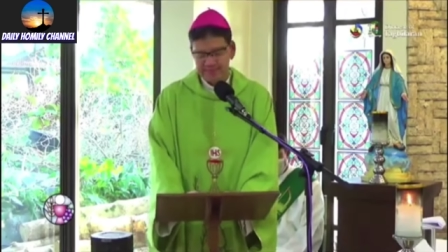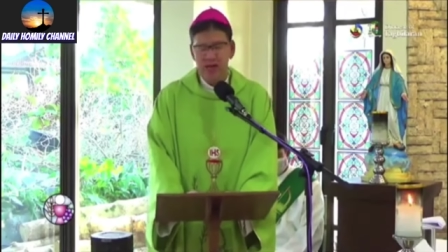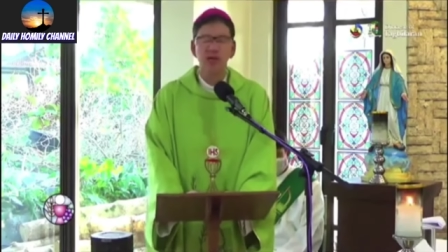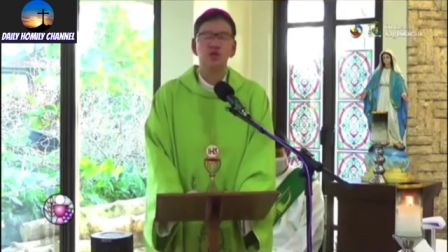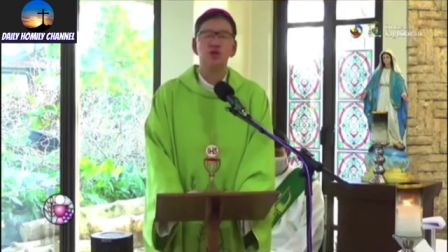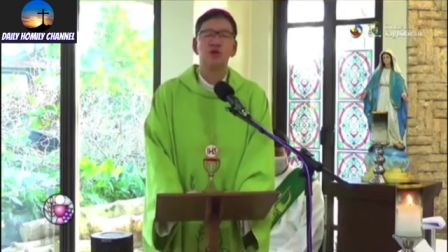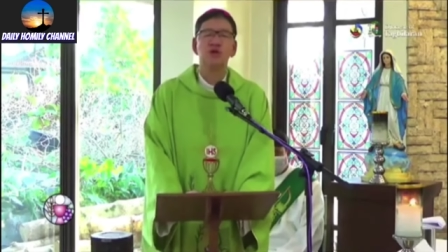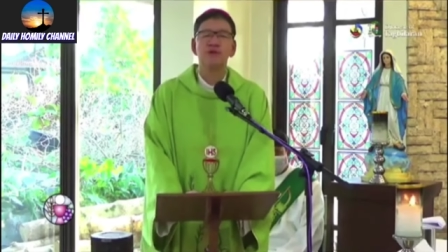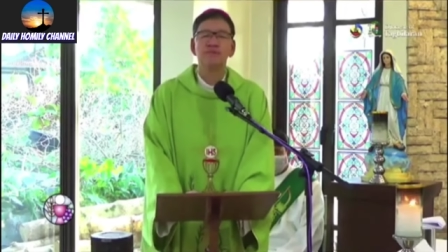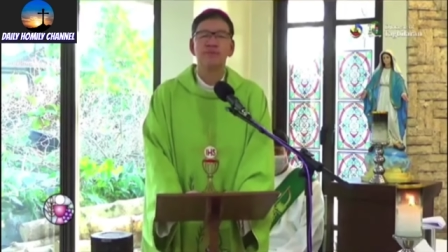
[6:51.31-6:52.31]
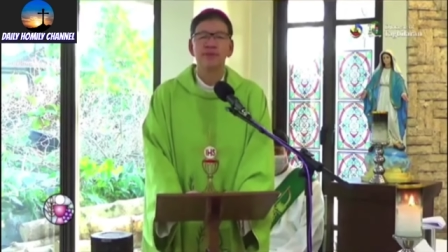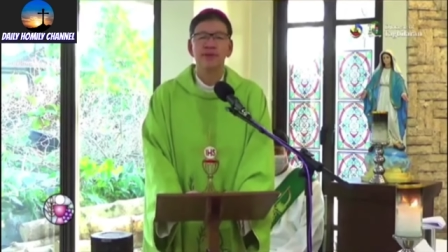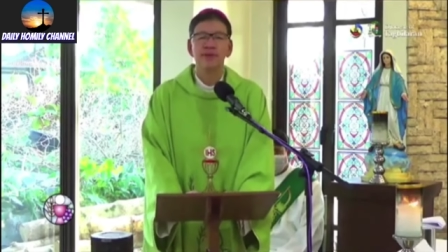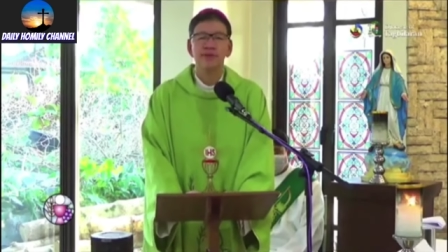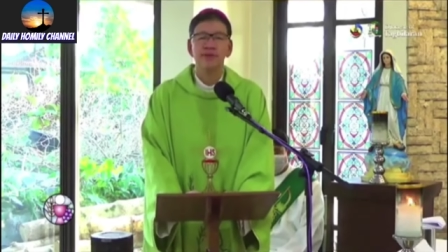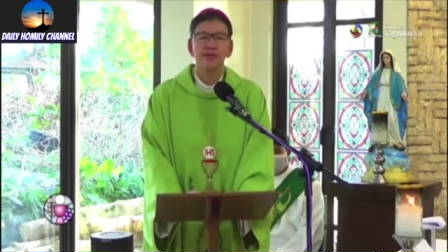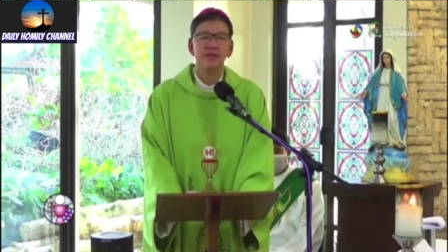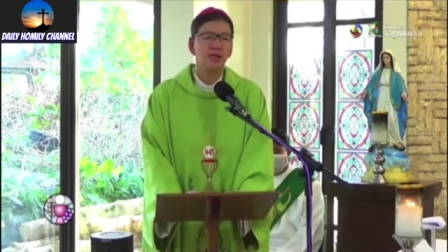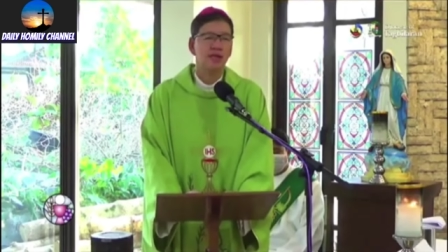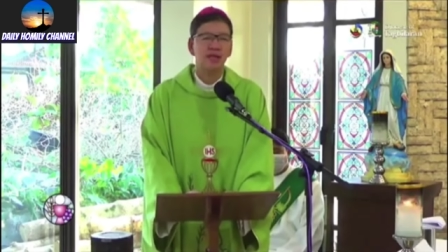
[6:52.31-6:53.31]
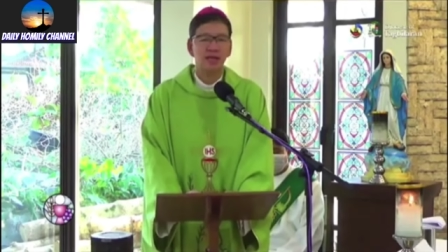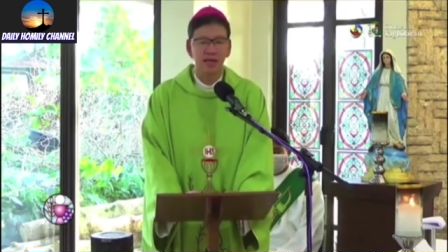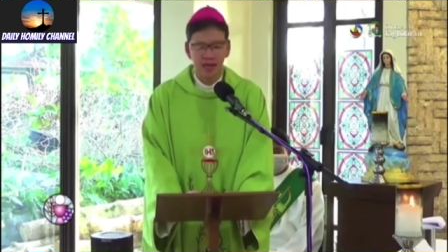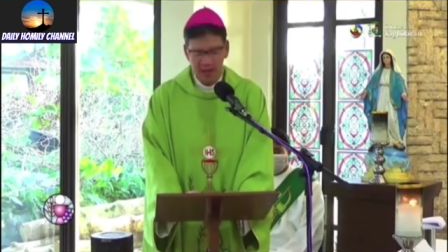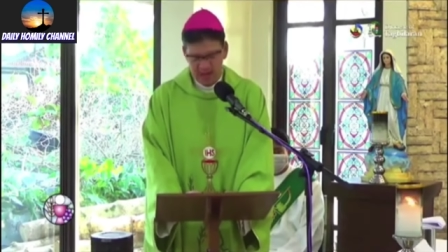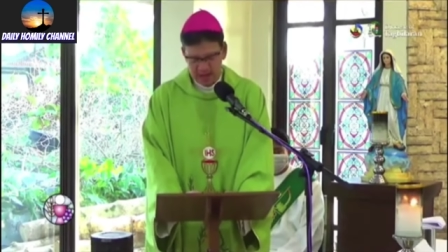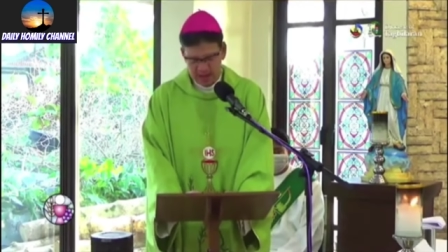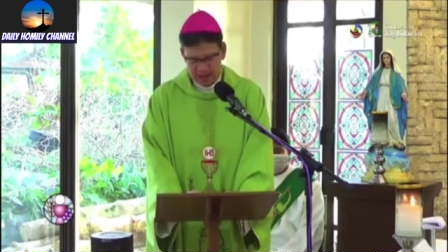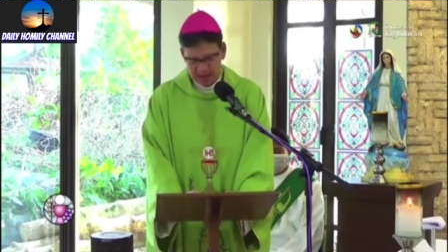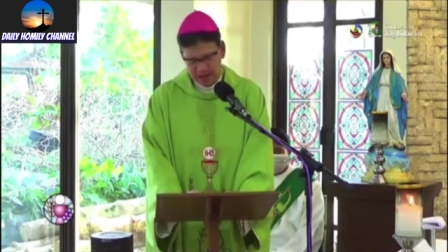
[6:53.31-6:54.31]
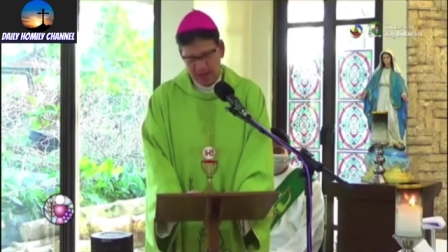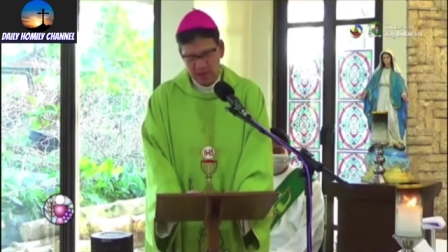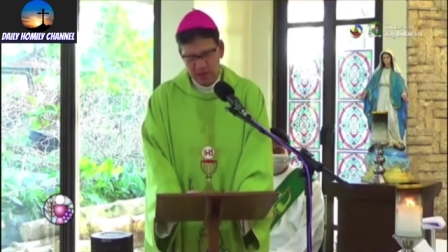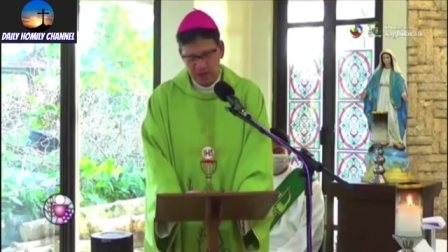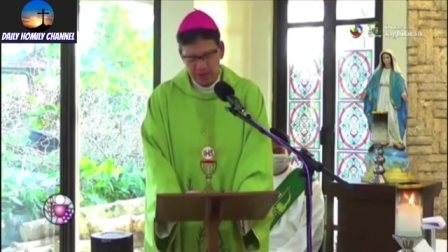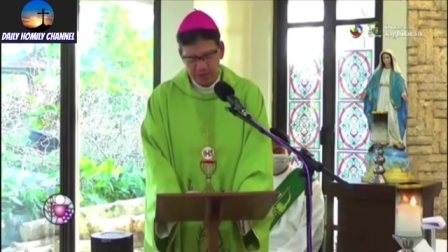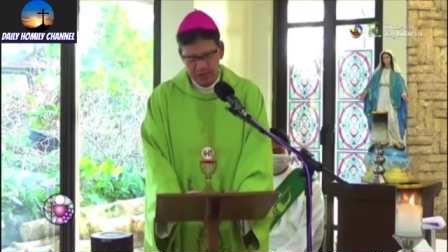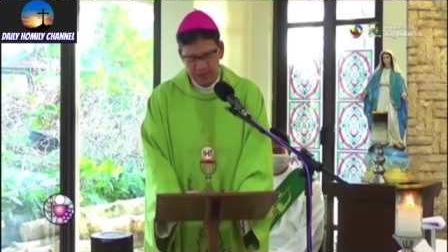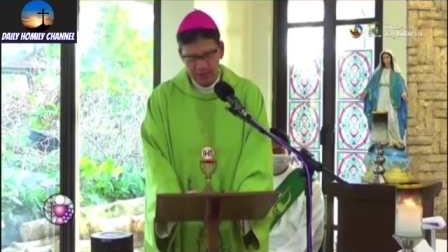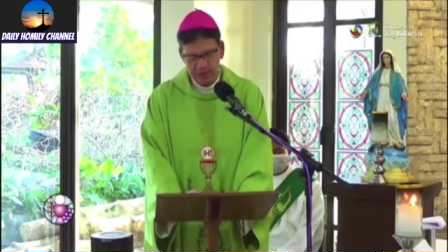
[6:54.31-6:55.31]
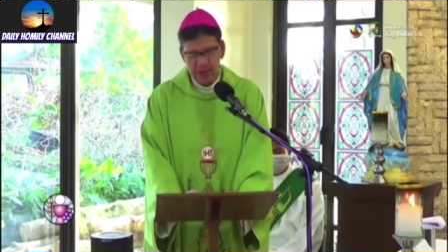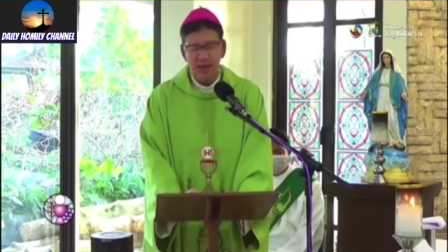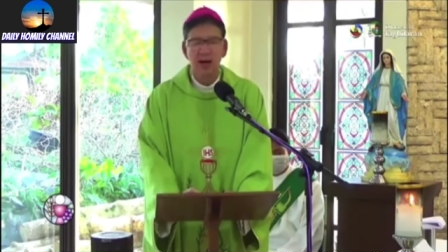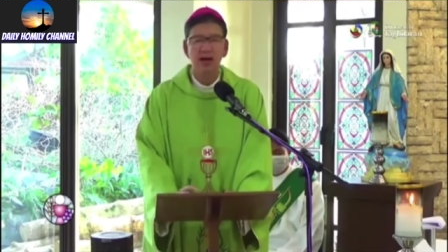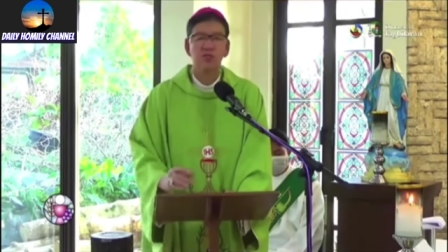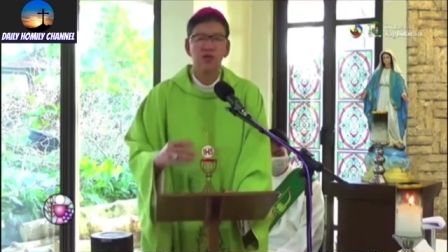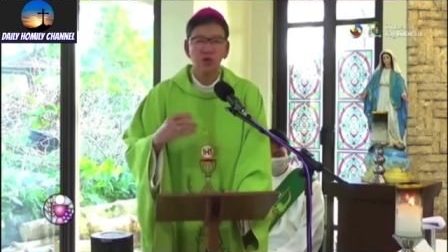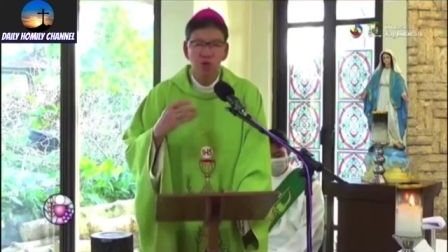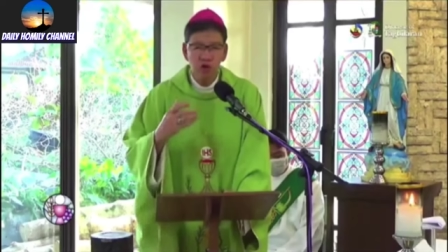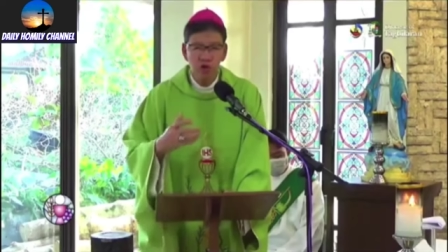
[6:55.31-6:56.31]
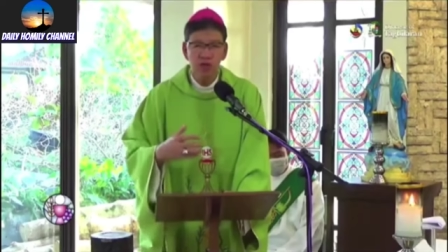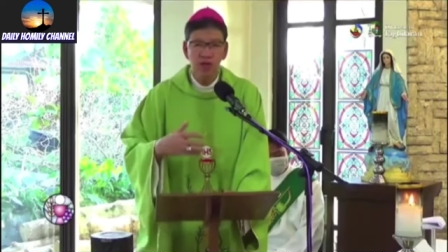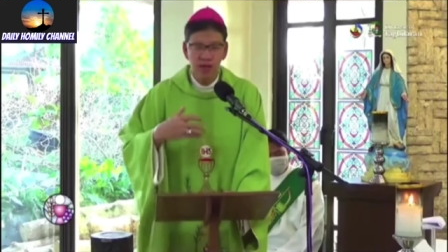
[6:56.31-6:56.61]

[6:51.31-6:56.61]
Mga igsuon, dili kini sakto. Ang tinuod nga